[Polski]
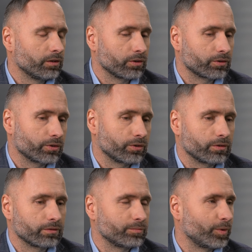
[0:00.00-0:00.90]
no
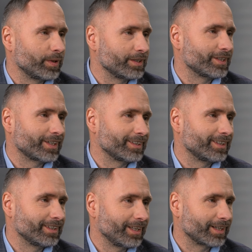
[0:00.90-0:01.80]
to w momencie,
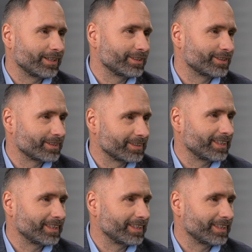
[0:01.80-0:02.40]
kiedy nagle jest,